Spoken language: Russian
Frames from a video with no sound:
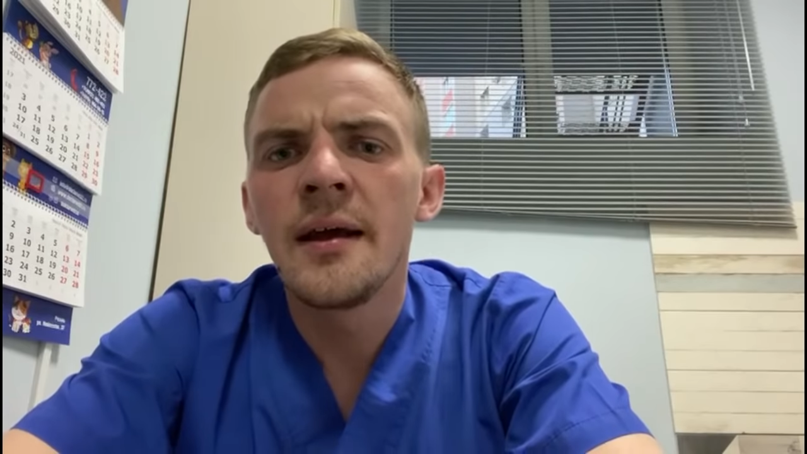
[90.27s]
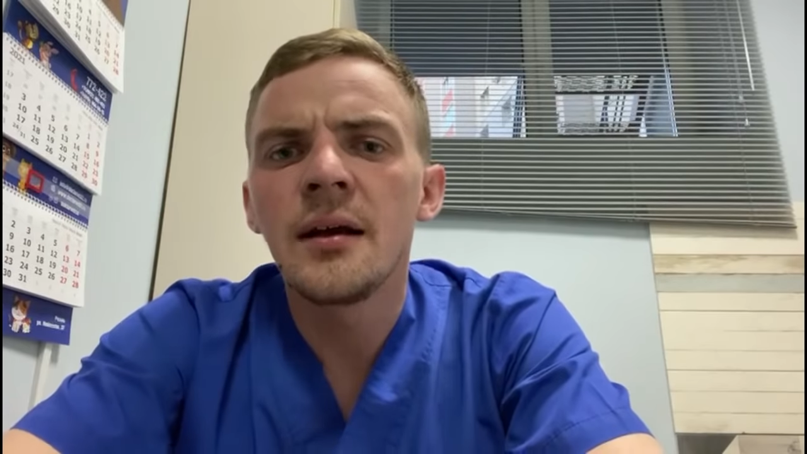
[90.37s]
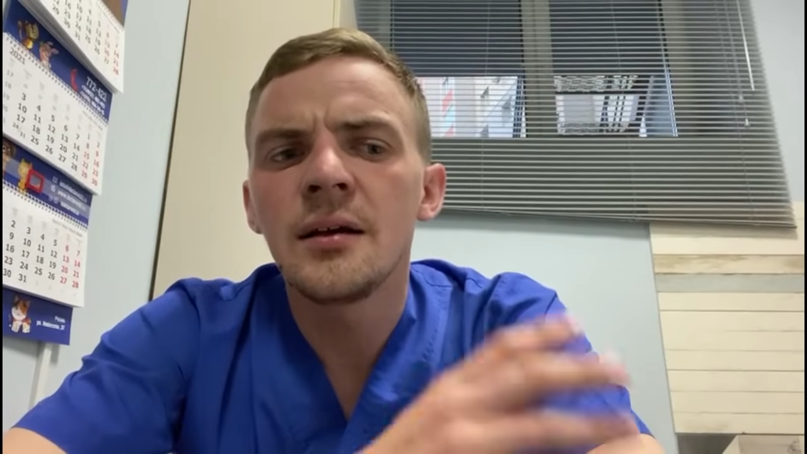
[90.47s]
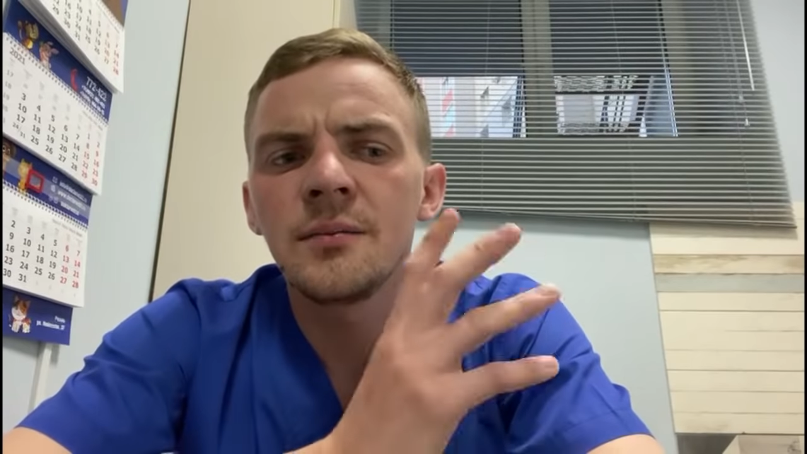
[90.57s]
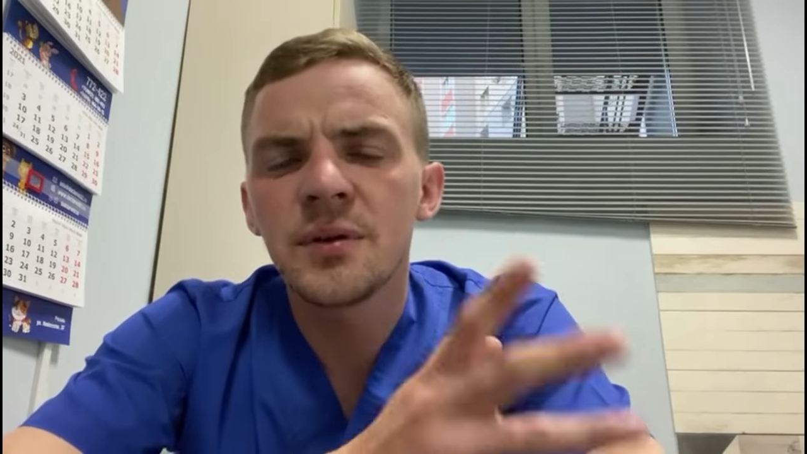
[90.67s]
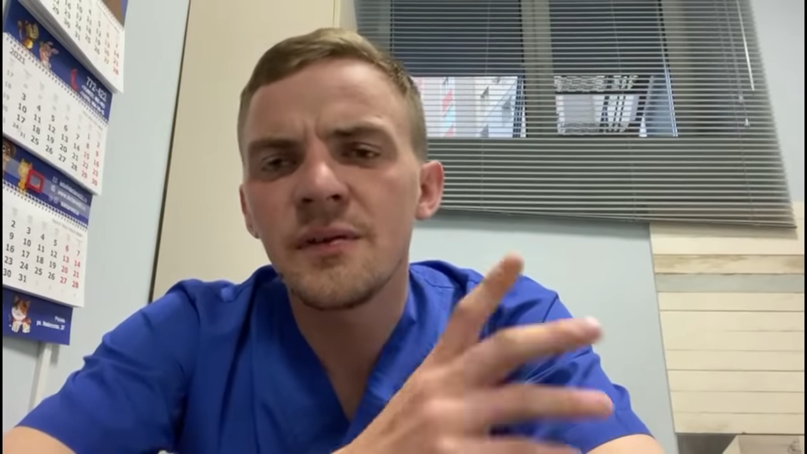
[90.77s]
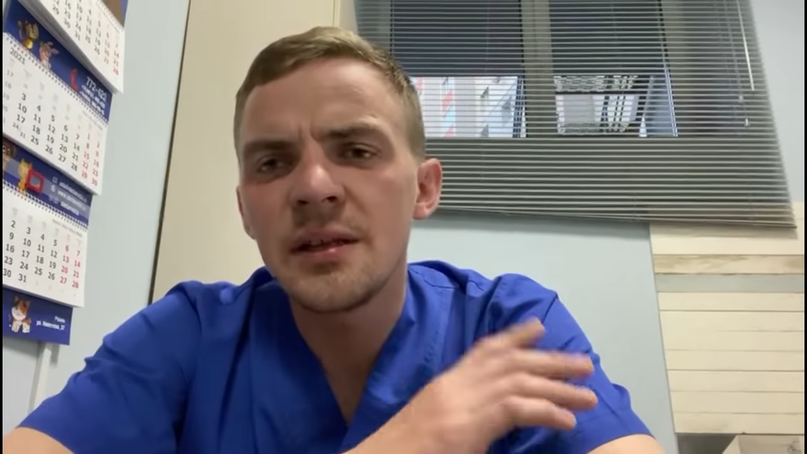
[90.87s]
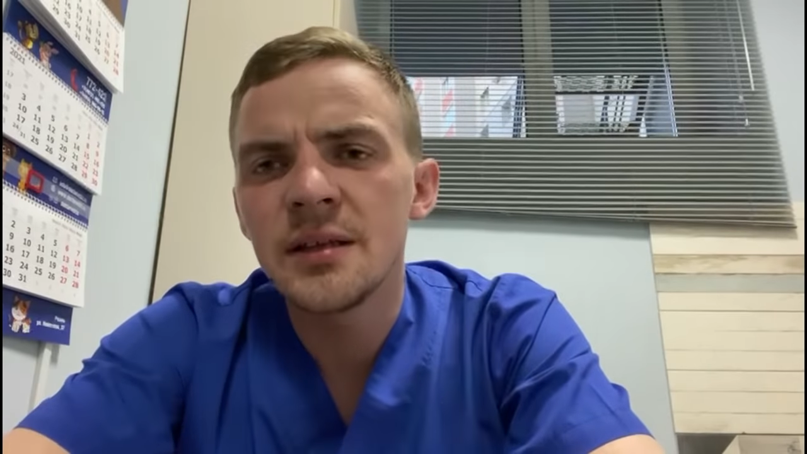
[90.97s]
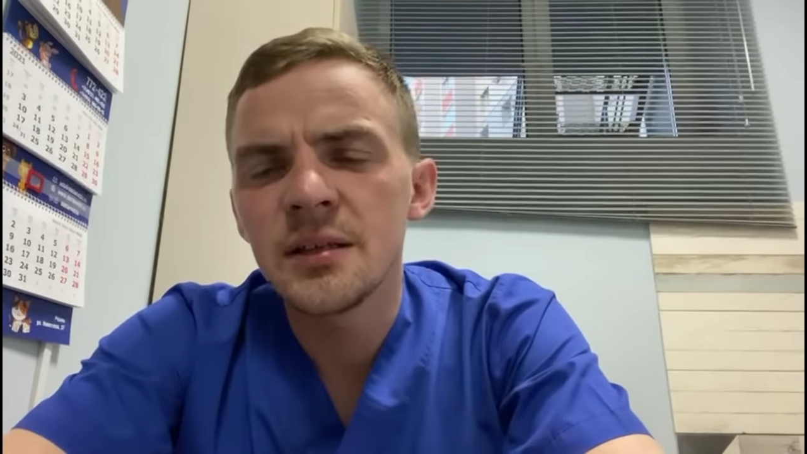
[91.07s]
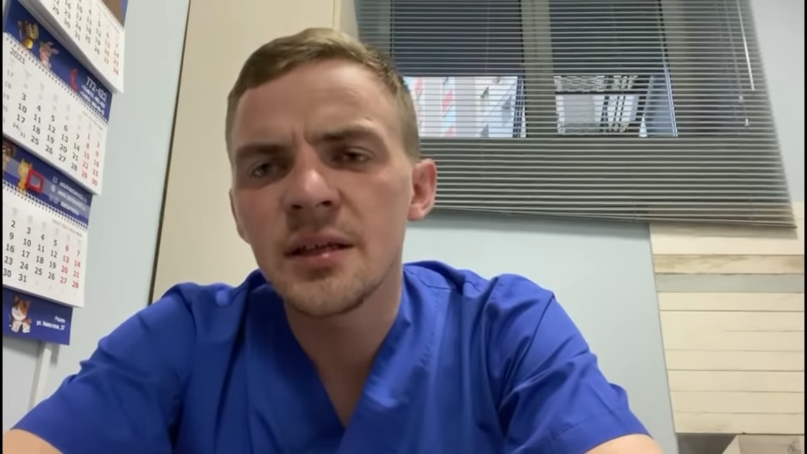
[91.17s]
А, провели
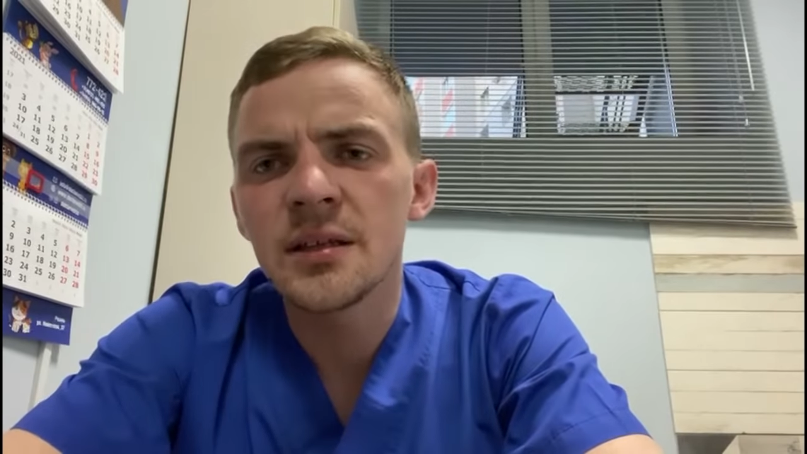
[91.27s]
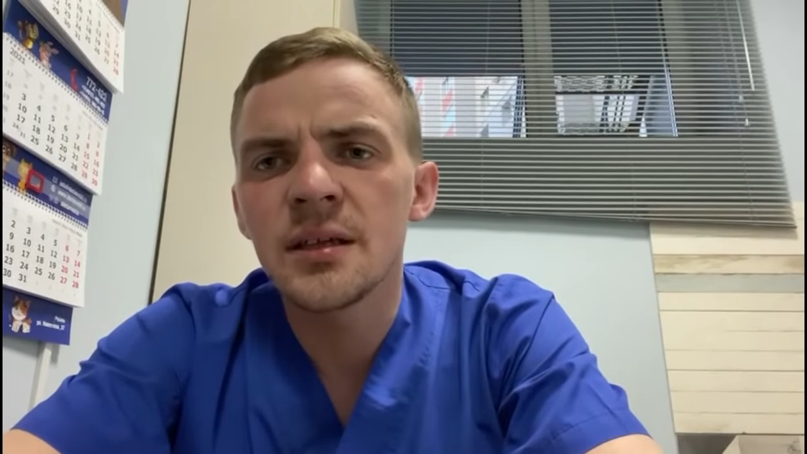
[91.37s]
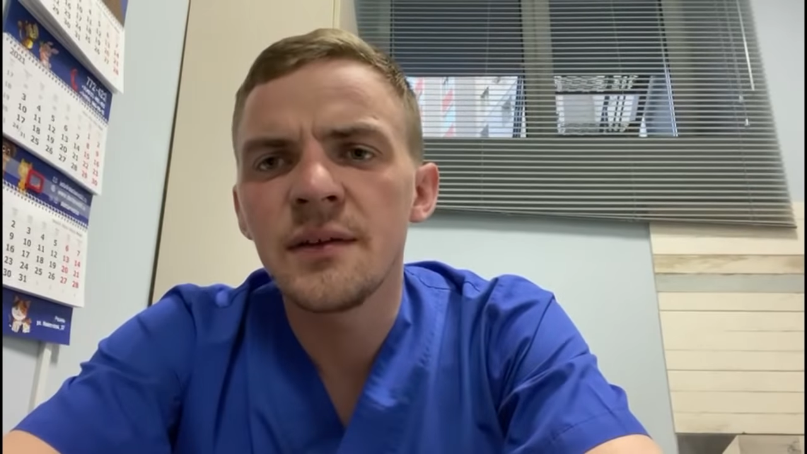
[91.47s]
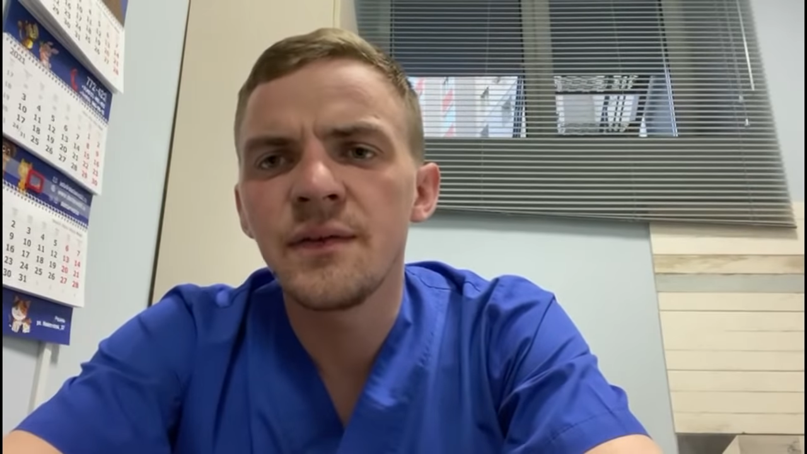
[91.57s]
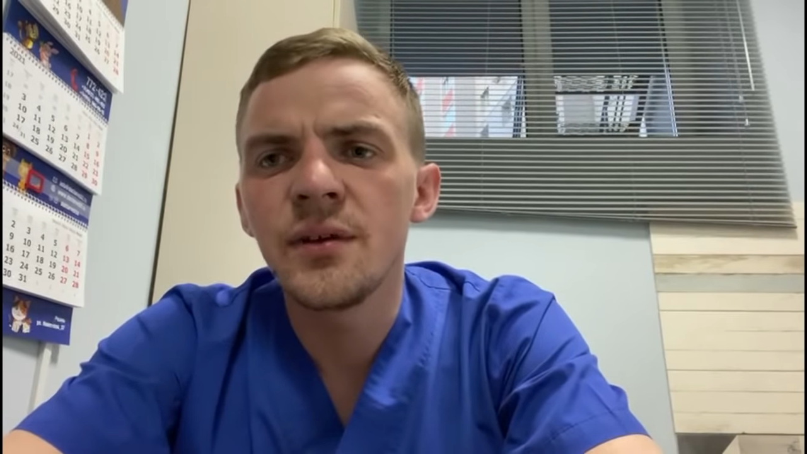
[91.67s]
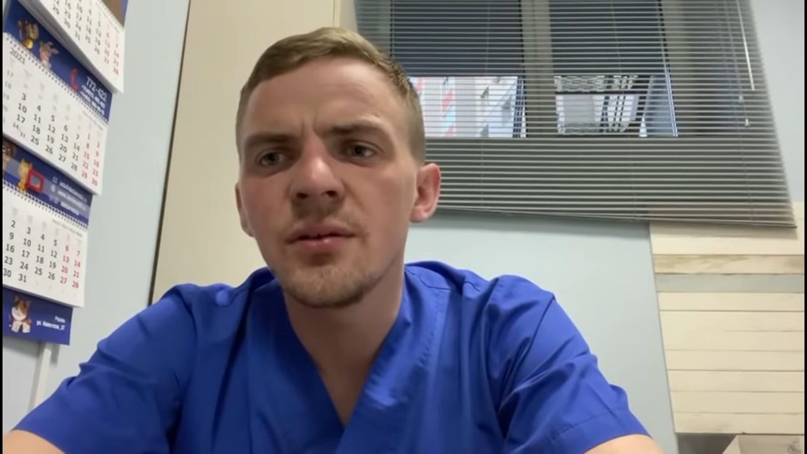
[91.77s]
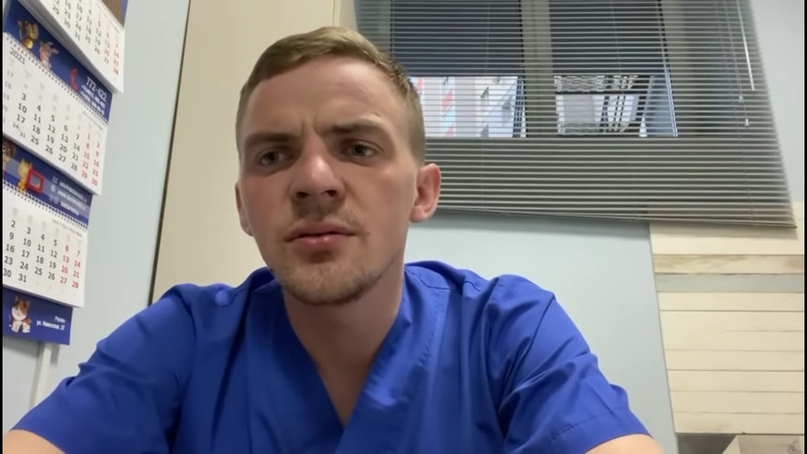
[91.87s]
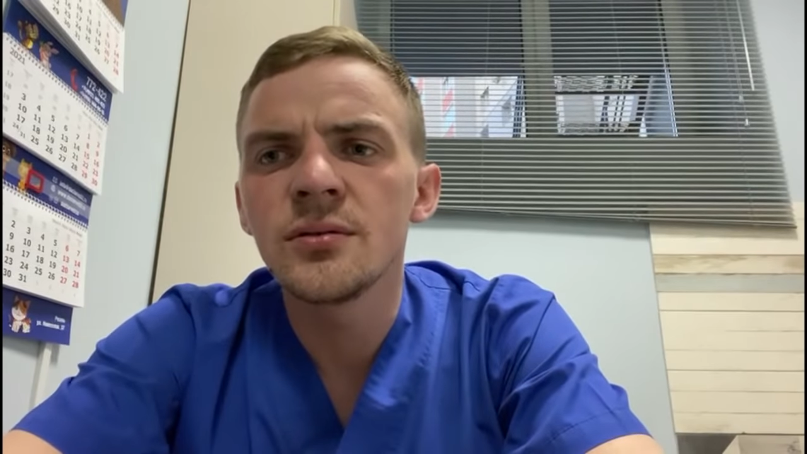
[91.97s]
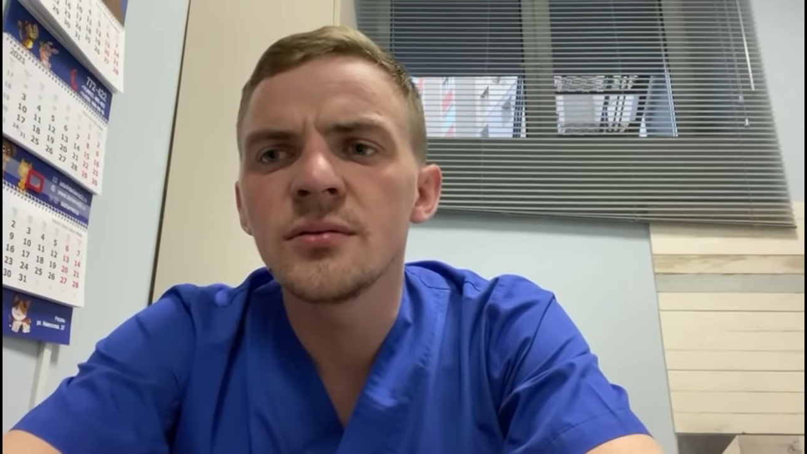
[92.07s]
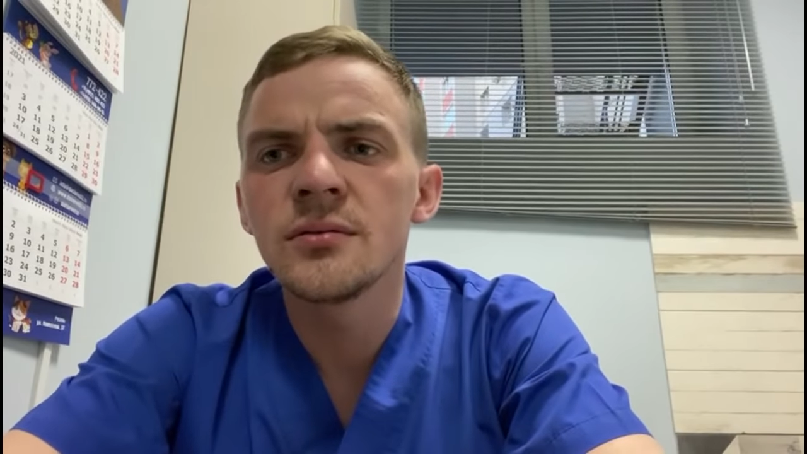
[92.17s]

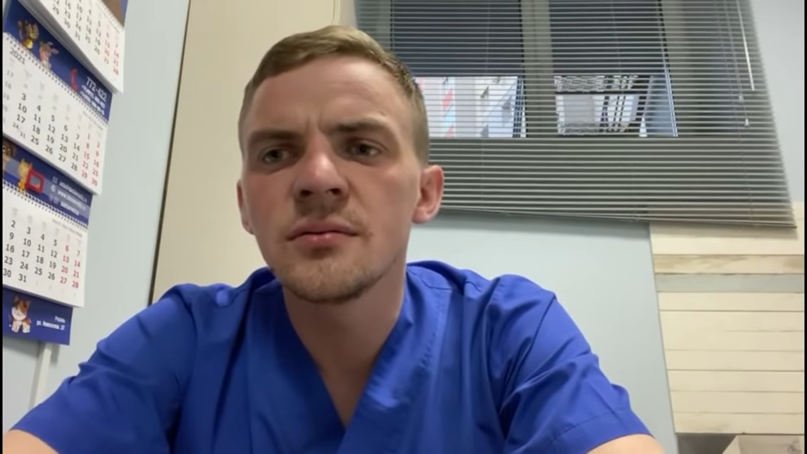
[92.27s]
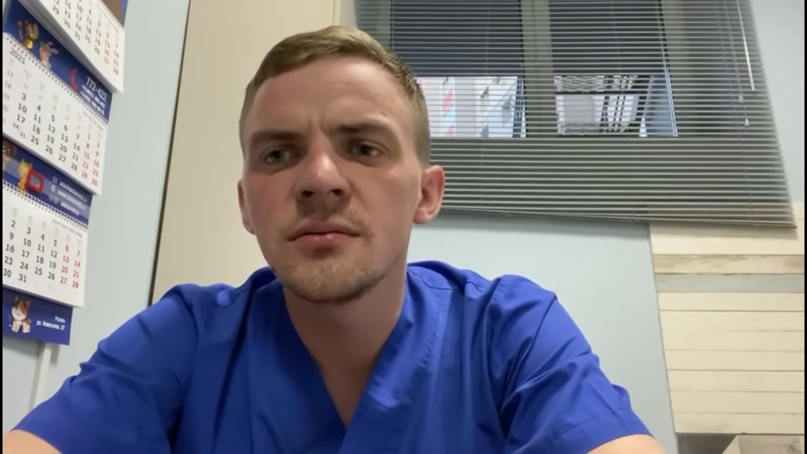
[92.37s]
рентгенографию,